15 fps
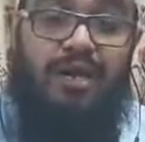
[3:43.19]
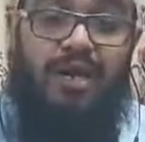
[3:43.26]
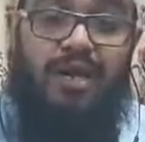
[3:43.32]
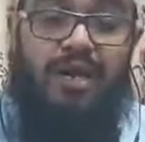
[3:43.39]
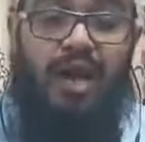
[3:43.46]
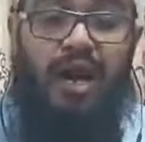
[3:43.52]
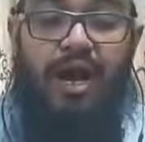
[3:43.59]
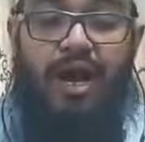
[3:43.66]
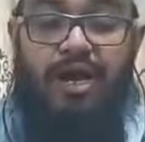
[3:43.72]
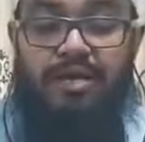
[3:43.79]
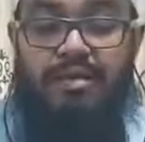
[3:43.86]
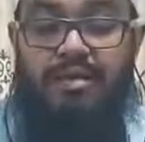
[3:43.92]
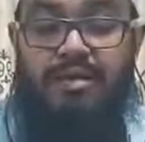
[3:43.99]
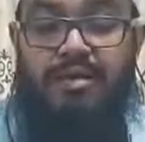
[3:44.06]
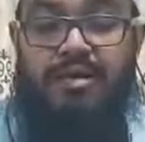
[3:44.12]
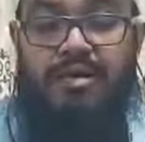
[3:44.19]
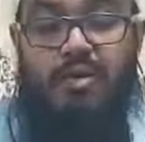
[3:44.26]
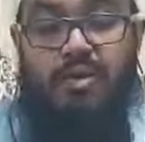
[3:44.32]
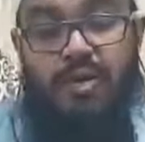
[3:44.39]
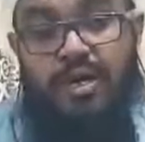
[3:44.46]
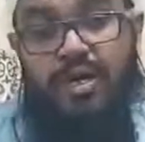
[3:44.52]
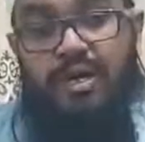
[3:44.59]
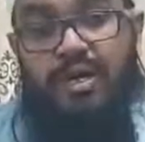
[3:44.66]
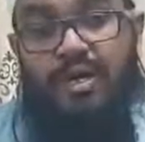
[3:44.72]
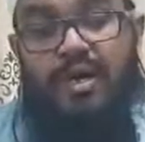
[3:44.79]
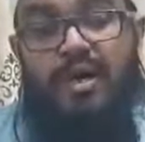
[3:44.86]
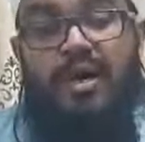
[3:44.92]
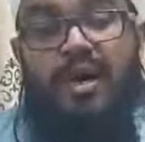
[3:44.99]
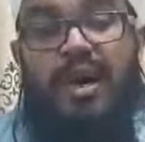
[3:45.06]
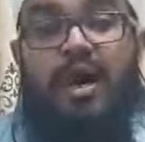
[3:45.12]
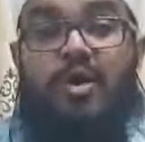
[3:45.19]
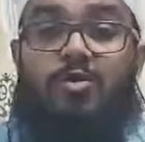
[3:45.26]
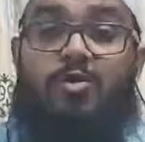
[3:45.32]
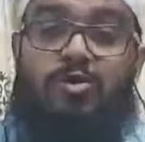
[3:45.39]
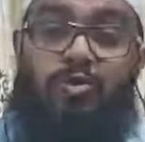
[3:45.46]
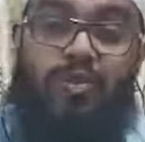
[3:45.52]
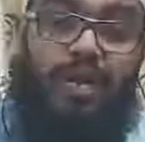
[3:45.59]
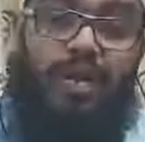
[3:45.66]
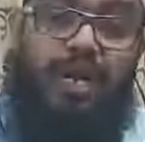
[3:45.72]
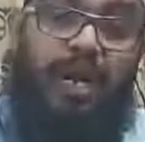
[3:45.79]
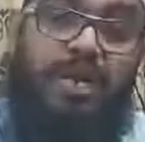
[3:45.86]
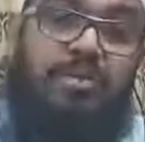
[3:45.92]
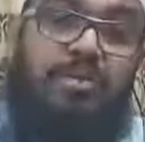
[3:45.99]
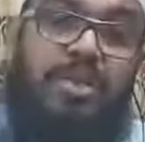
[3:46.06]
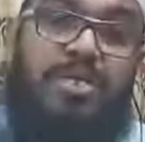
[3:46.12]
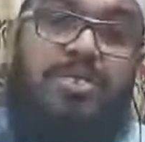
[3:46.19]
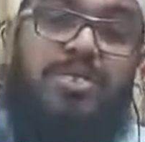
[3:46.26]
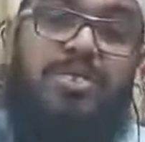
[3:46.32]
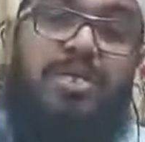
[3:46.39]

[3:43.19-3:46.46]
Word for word: ஏழு ஆயத்துகளோடு அழுது பில்லாஹி மின